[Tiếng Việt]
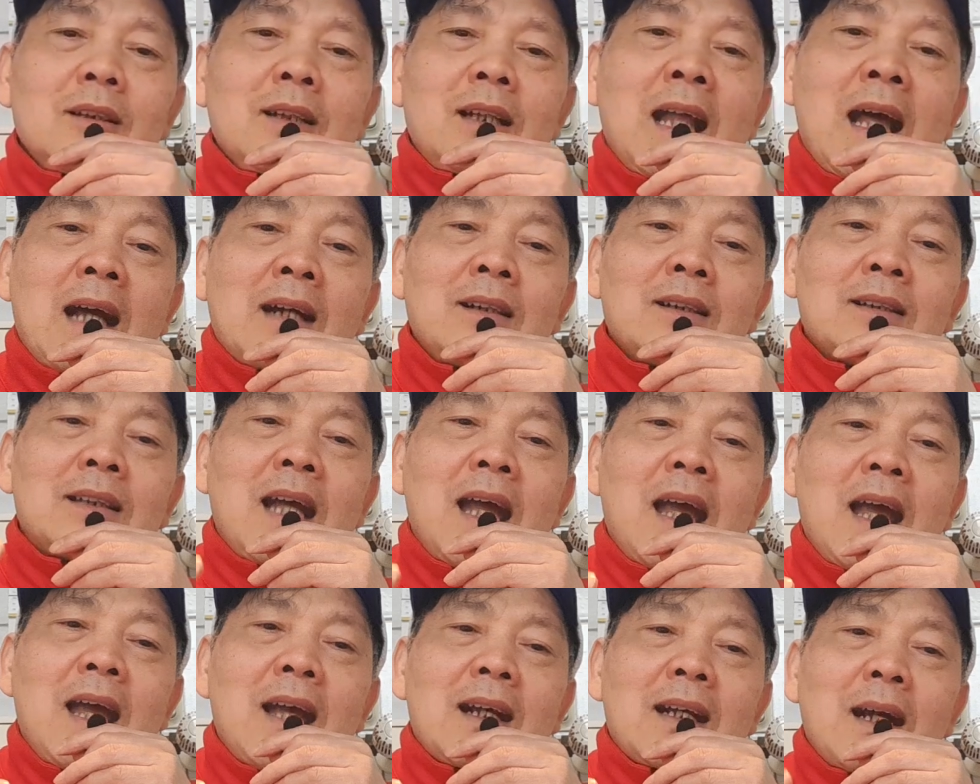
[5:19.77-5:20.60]
là người
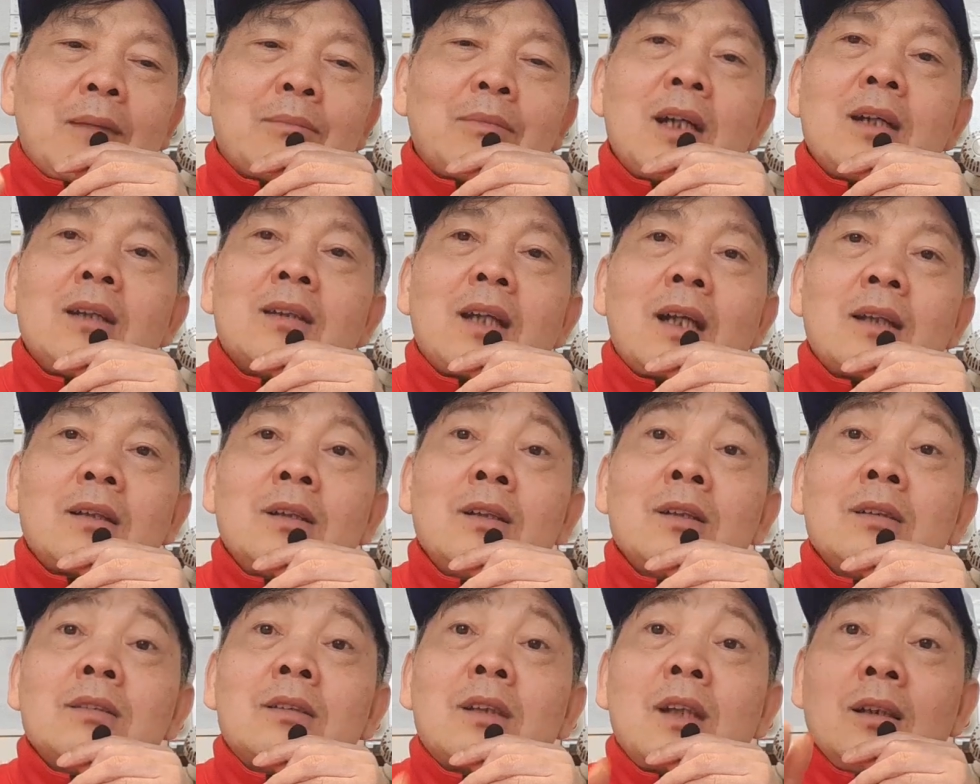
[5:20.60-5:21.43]
ta cảm thấy người ta
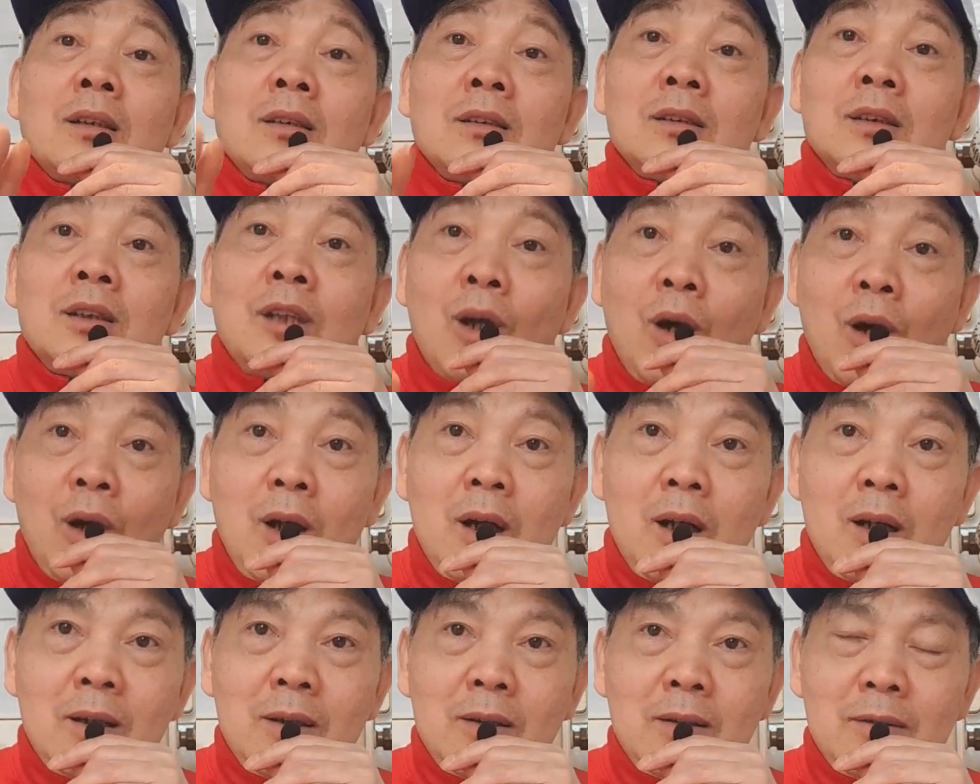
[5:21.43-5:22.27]
được tự
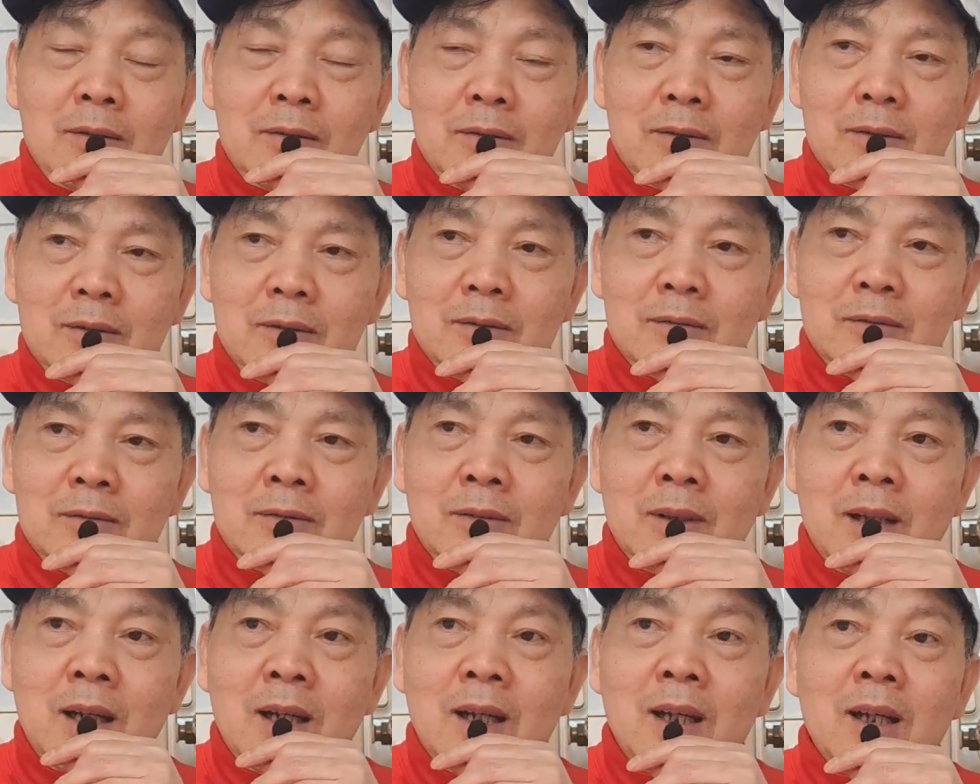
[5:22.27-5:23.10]
do
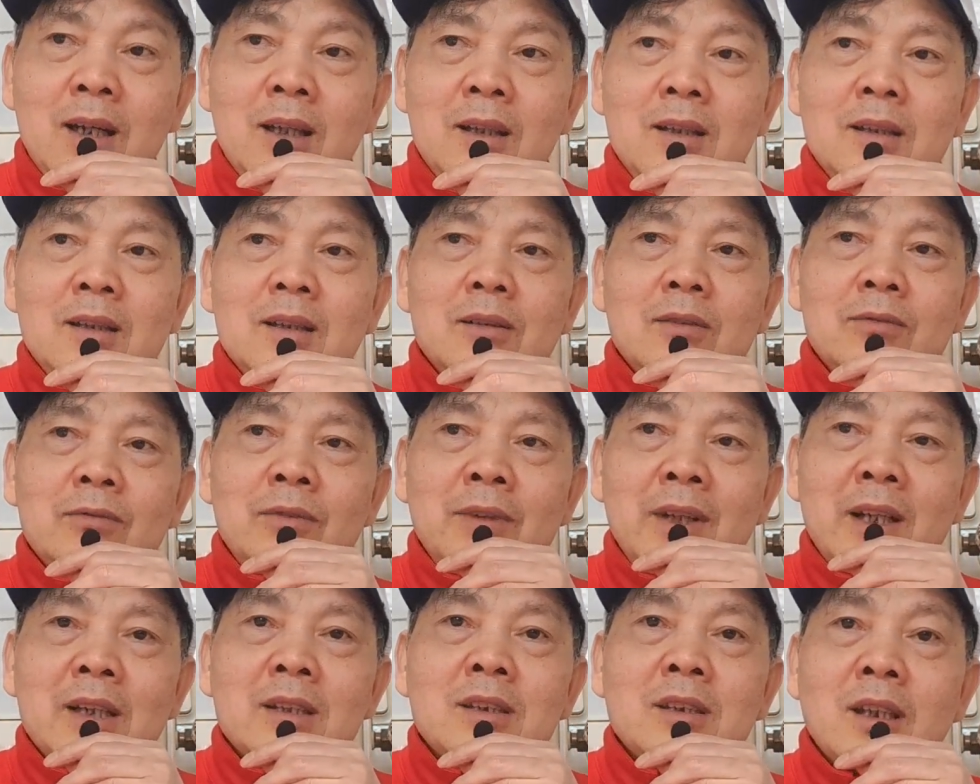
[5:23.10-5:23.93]
về
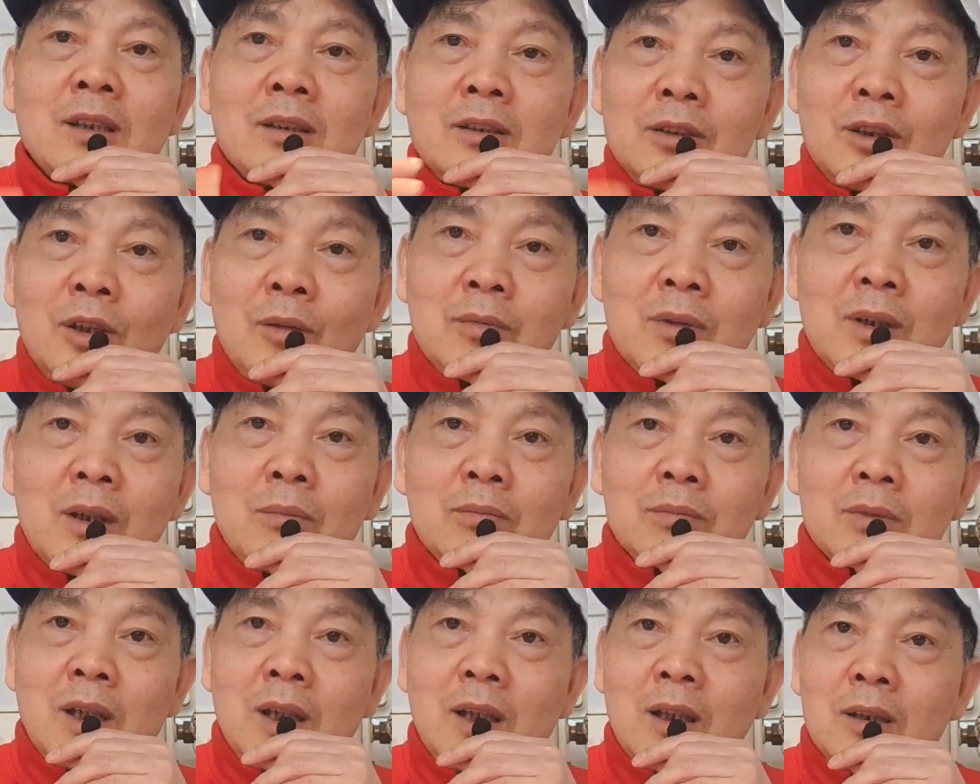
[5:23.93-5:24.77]
việc sử dụng cái
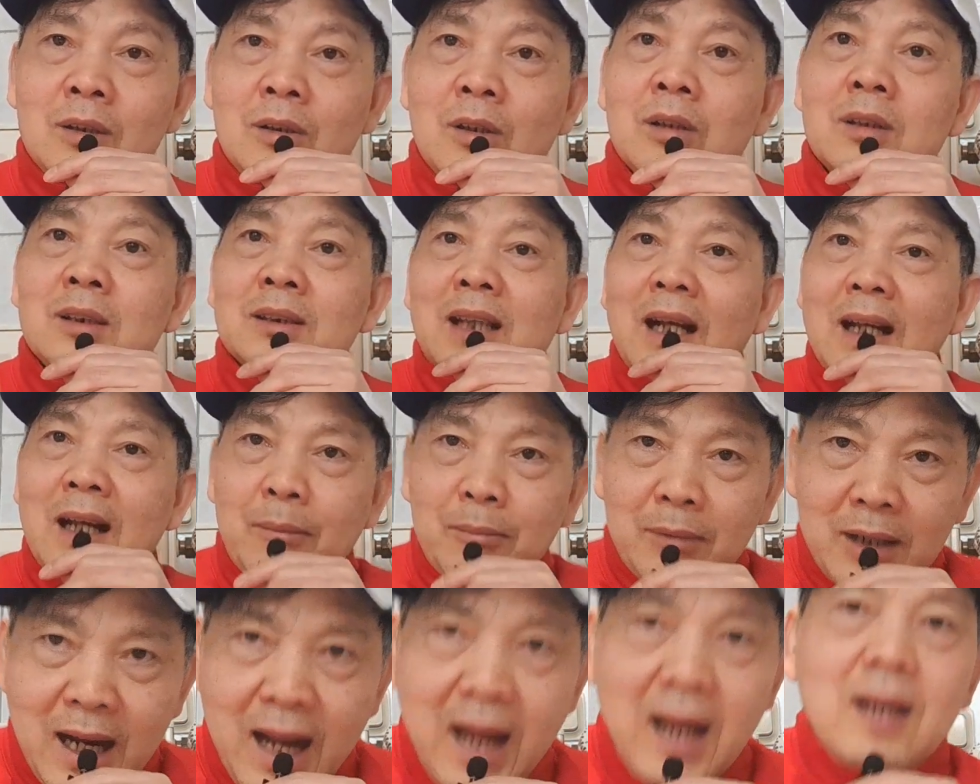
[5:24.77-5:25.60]
đồng tiền do người ta
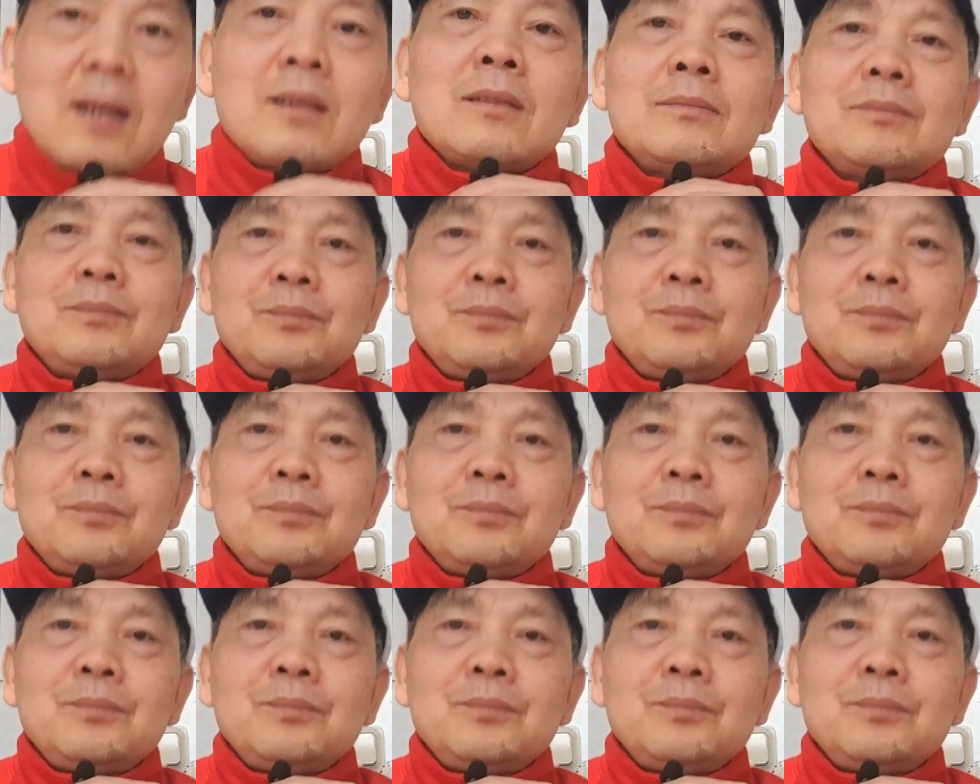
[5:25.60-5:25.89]
làm ra